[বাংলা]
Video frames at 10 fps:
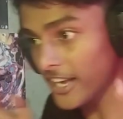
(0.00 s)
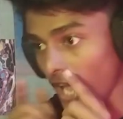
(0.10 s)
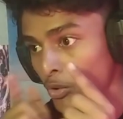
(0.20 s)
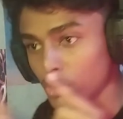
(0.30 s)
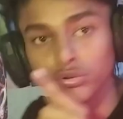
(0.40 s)
কে
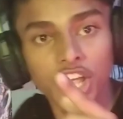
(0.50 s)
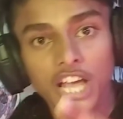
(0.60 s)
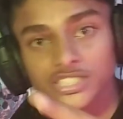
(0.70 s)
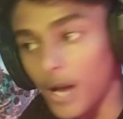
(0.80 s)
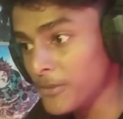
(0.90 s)
গেল খুনি
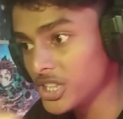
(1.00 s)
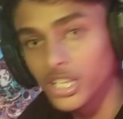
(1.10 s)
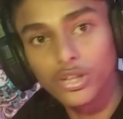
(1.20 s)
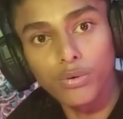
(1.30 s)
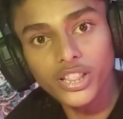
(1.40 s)
সামনে
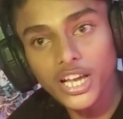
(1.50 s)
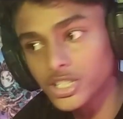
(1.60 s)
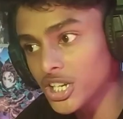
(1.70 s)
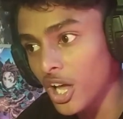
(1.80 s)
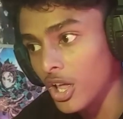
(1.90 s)
দিয়ে তোমরা
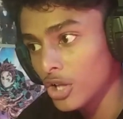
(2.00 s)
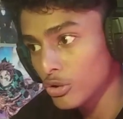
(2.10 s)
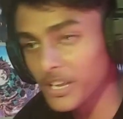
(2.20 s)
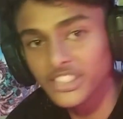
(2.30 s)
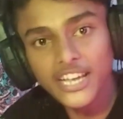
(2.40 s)
দেখেছিলে
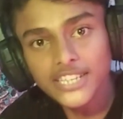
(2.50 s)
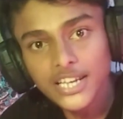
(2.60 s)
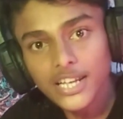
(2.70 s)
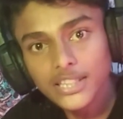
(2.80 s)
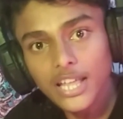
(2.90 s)
তোমরা দেখেছিলে কি